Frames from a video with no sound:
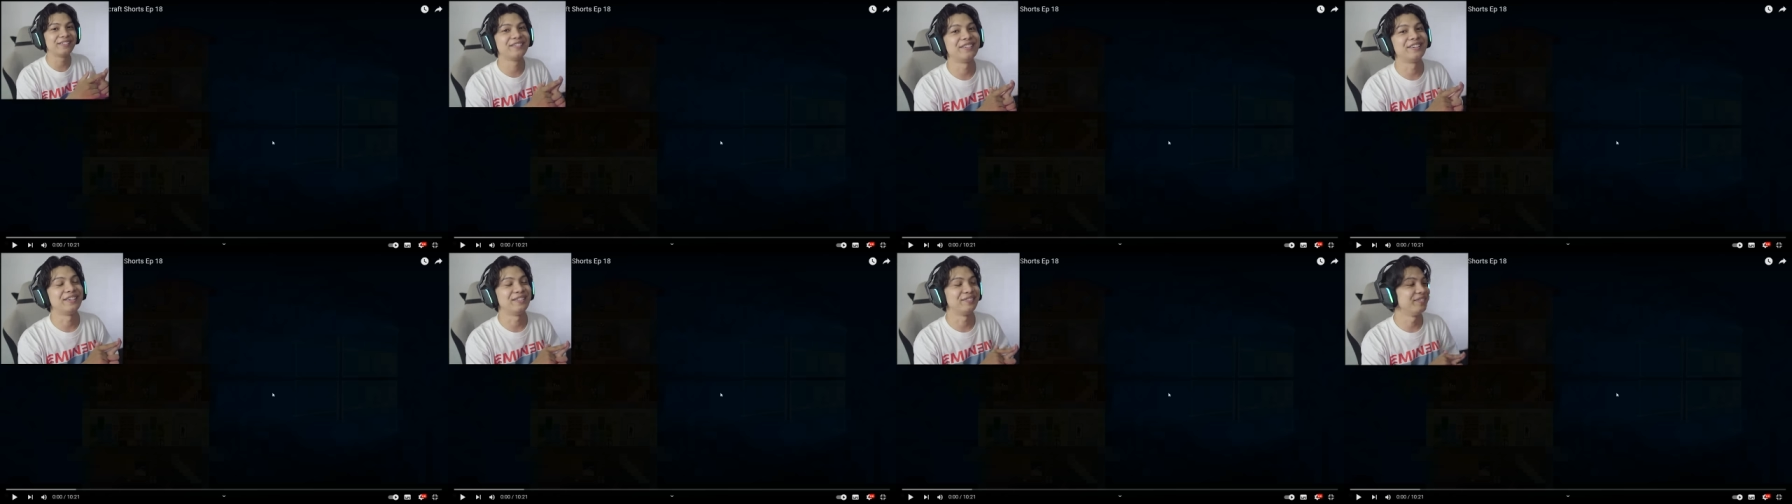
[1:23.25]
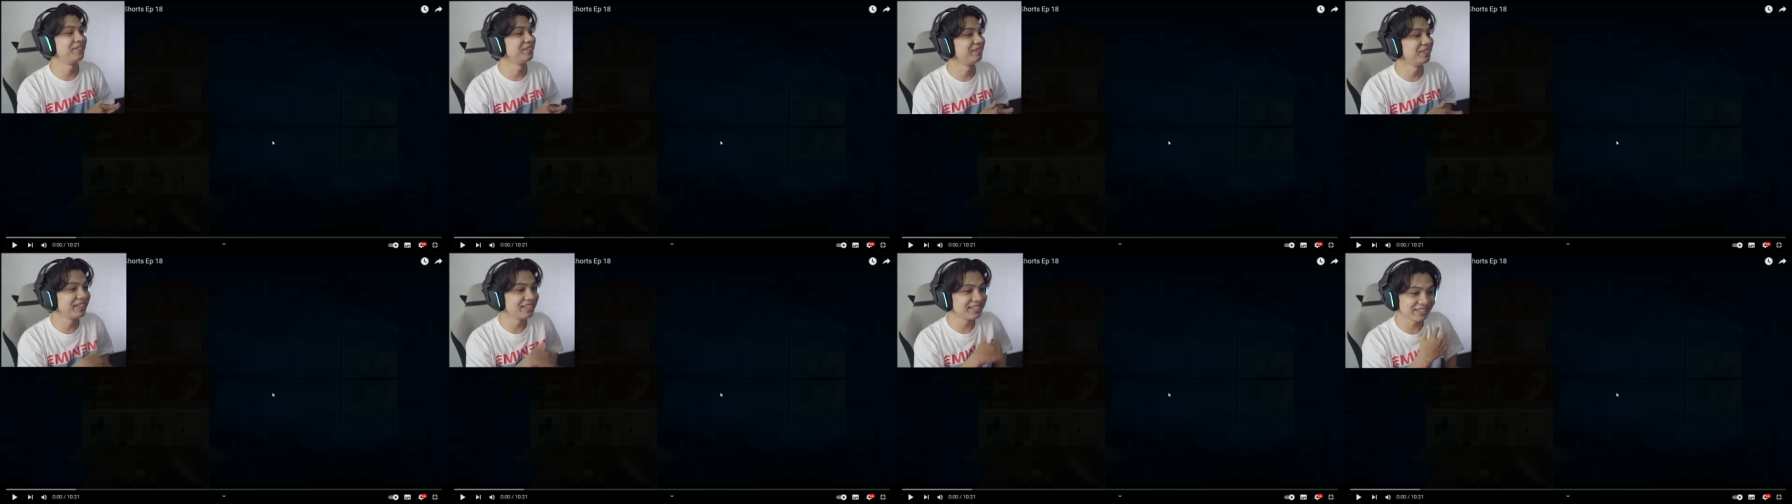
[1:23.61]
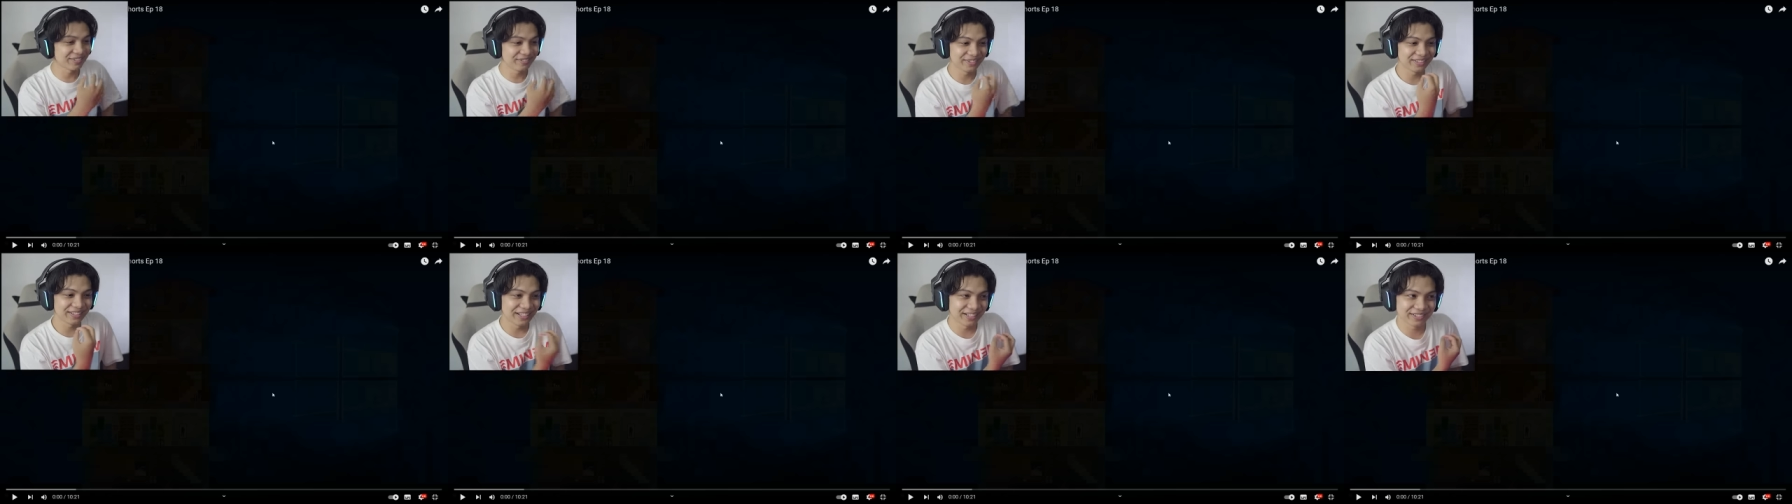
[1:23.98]
Wah, main-main
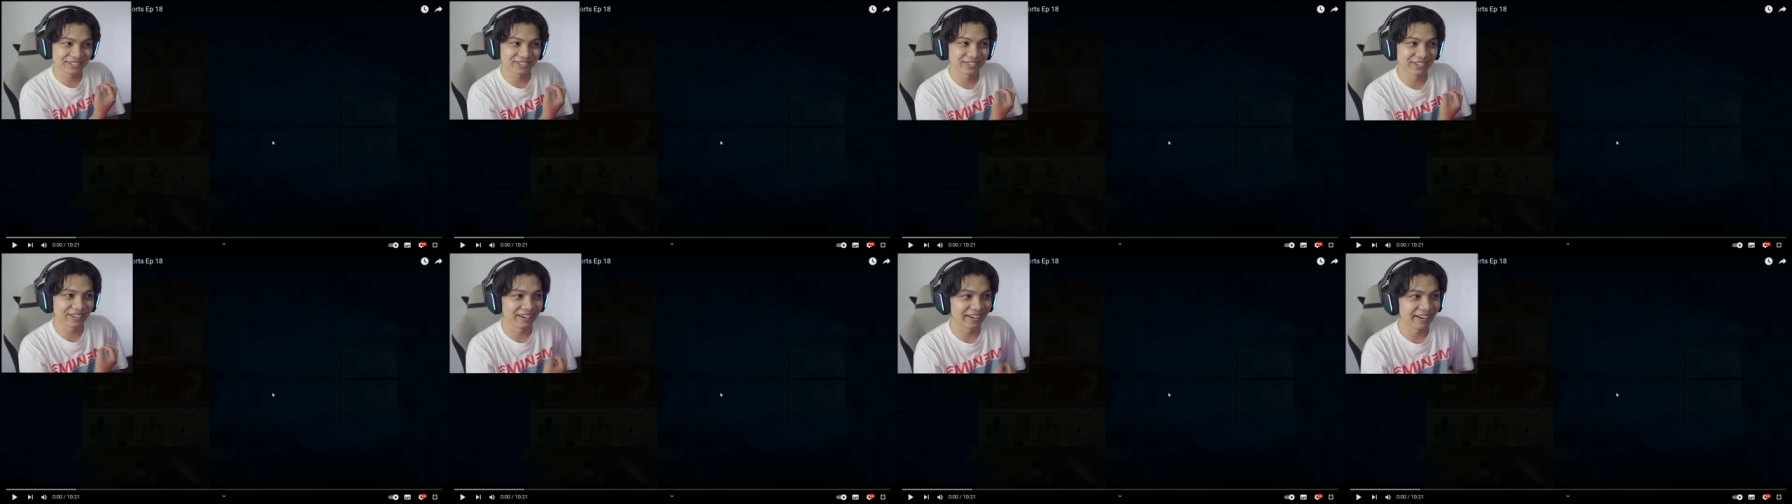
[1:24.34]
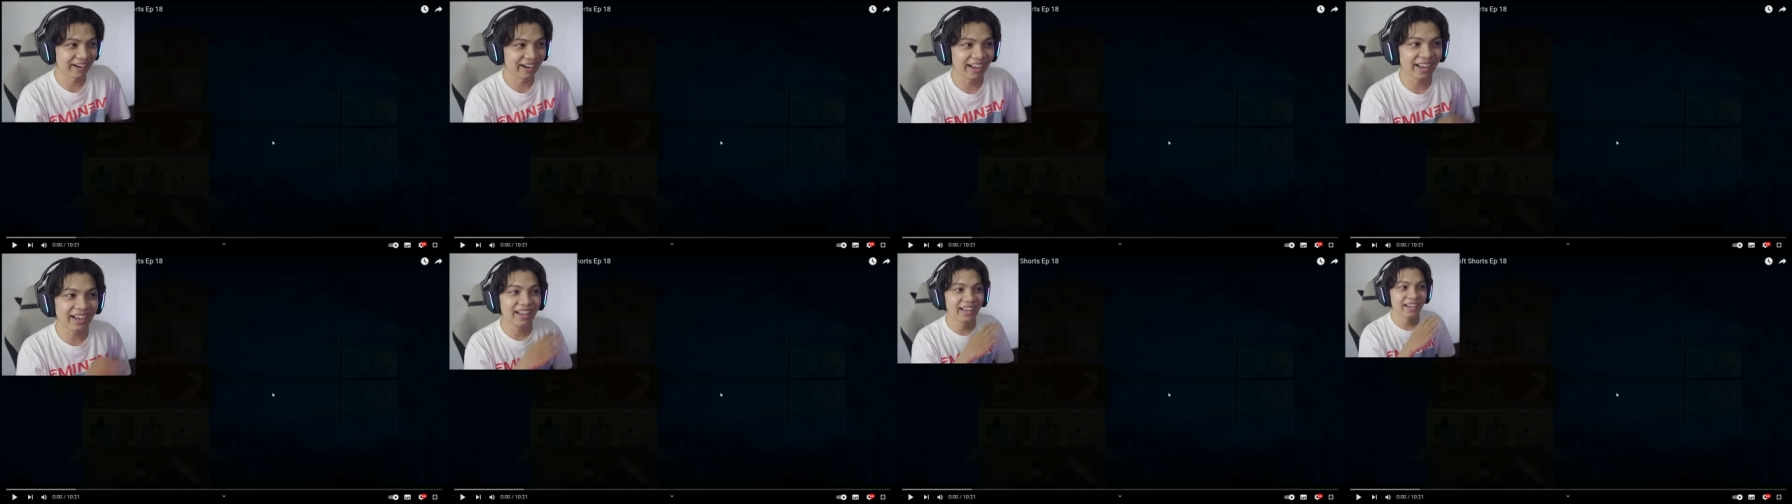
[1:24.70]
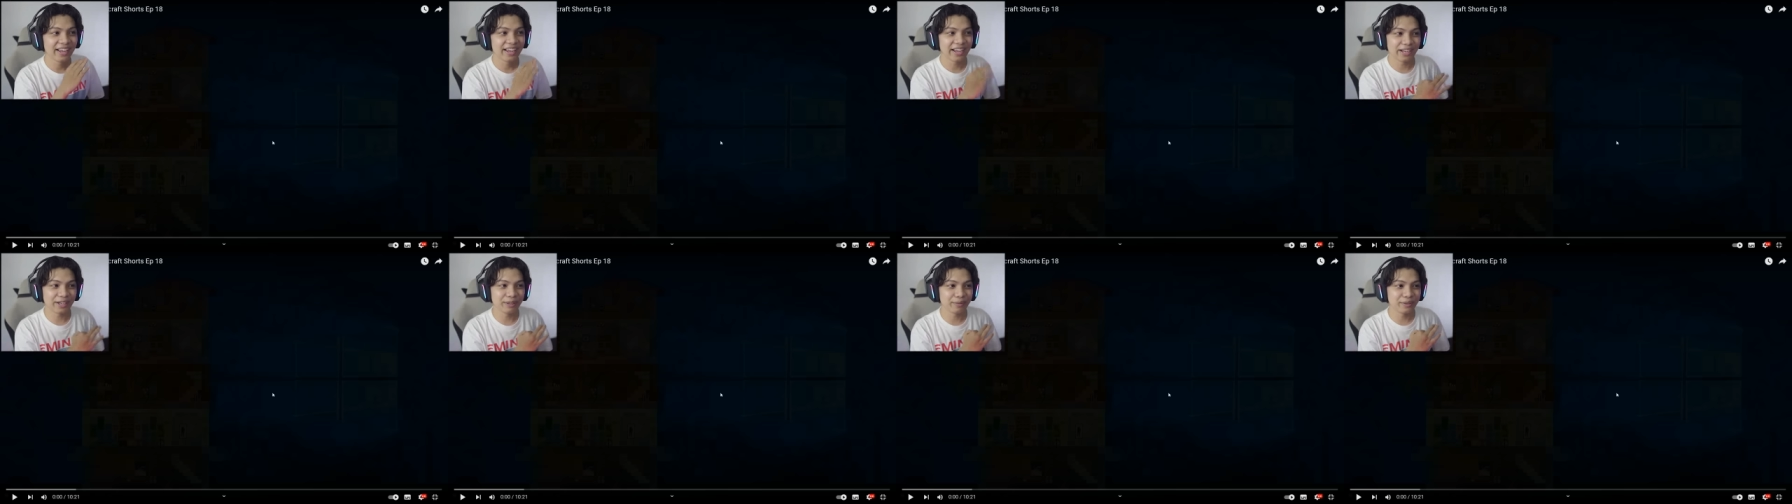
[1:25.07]
sama teksturnya. ya.
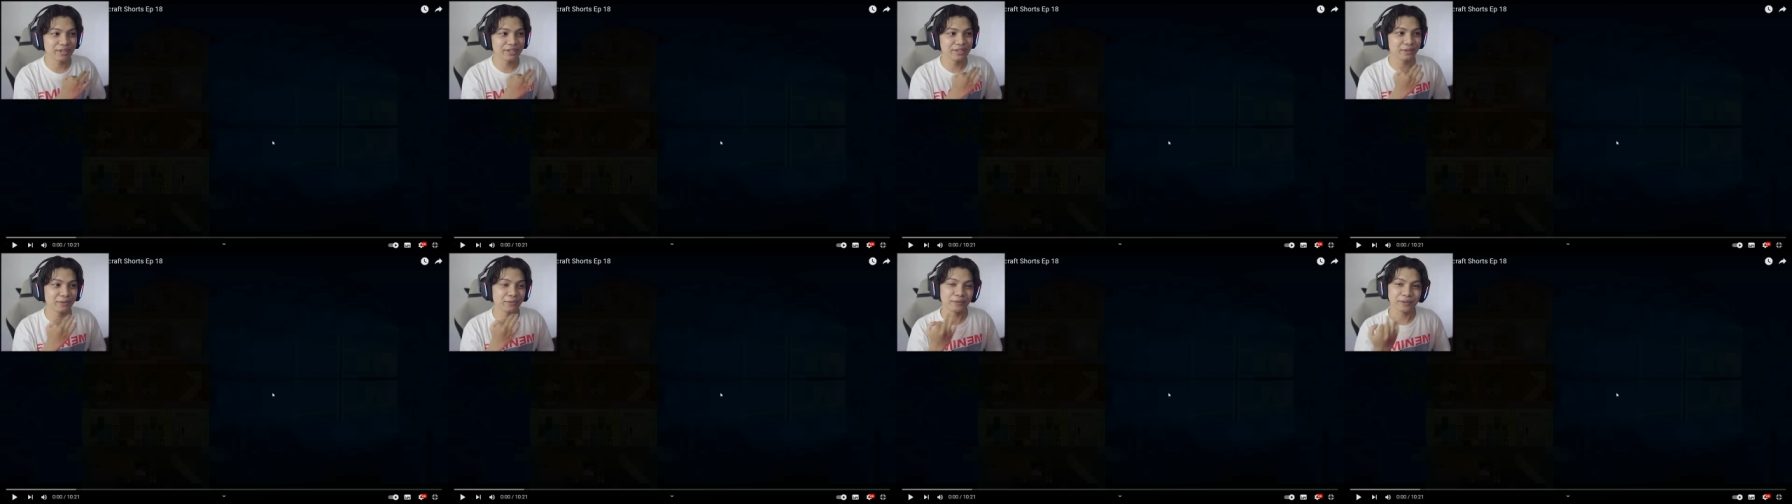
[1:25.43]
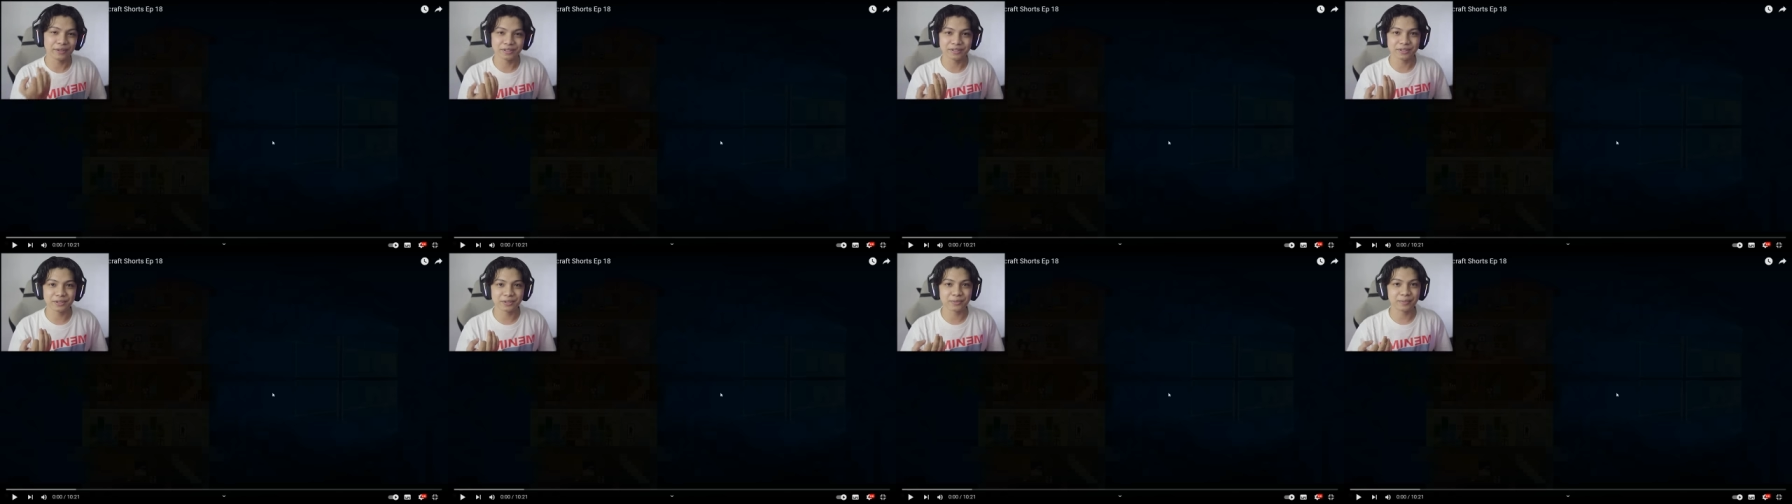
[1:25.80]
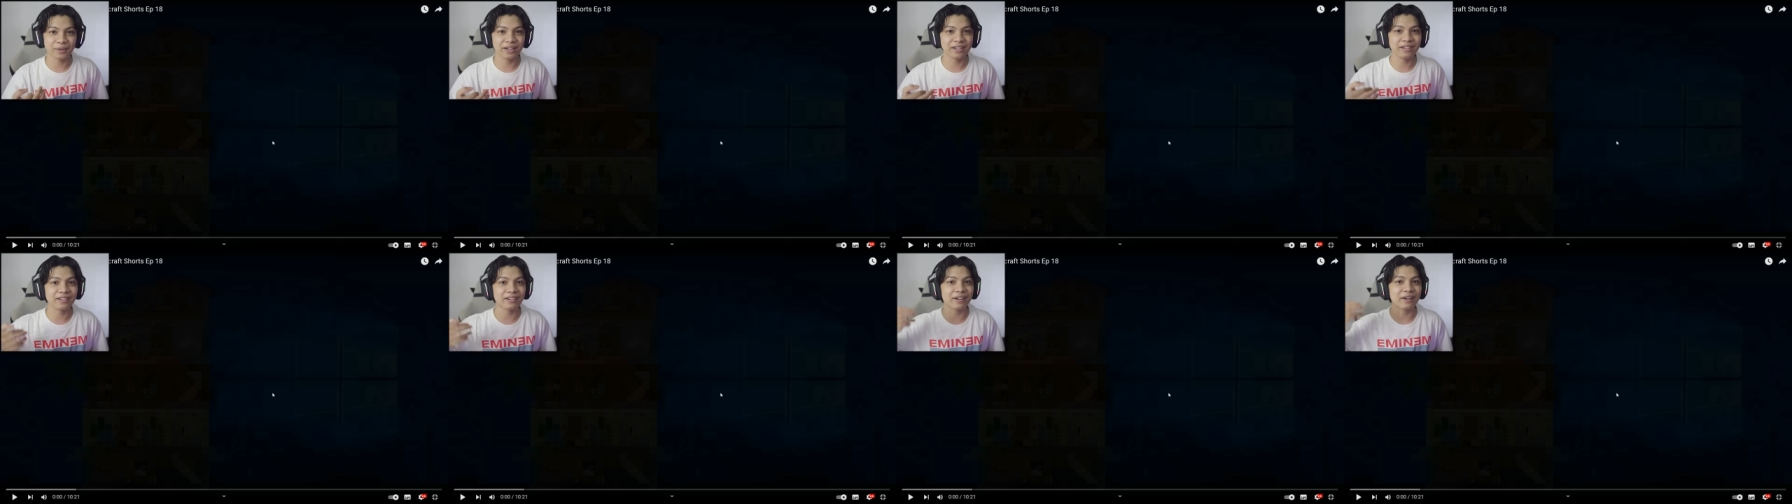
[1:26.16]
Animation versus
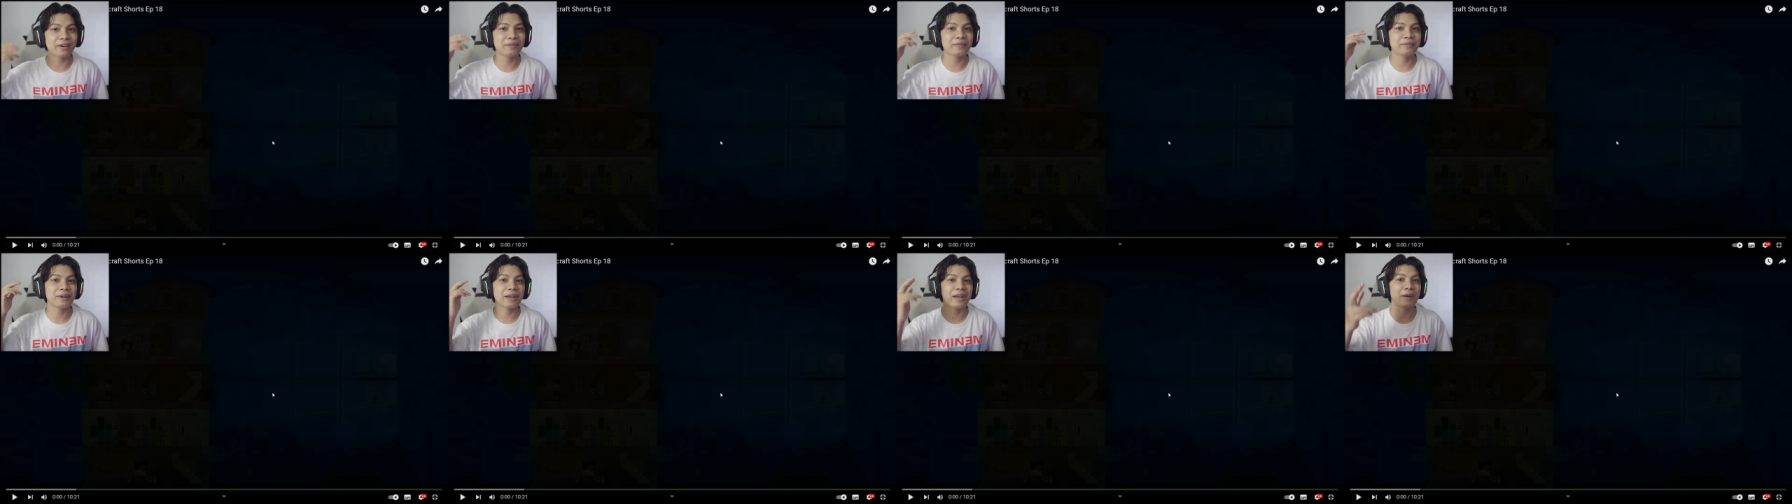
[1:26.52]
Minecraft